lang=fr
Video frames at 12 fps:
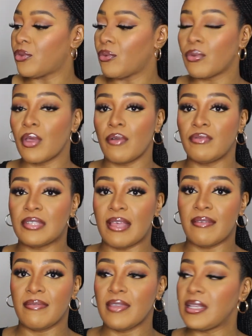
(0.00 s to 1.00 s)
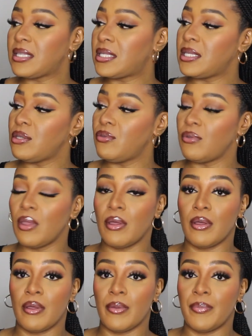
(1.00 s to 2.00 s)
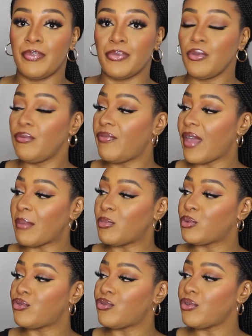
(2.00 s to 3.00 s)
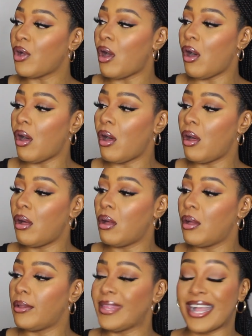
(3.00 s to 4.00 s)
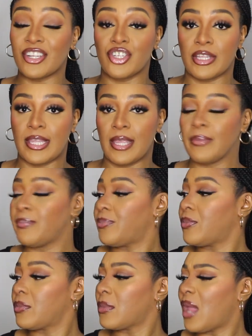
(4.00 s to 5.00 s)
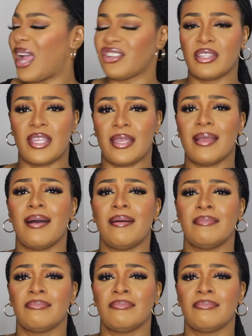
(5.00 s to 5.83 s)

donc, vous avez ici une euh, fermeture en argenté. Argenté.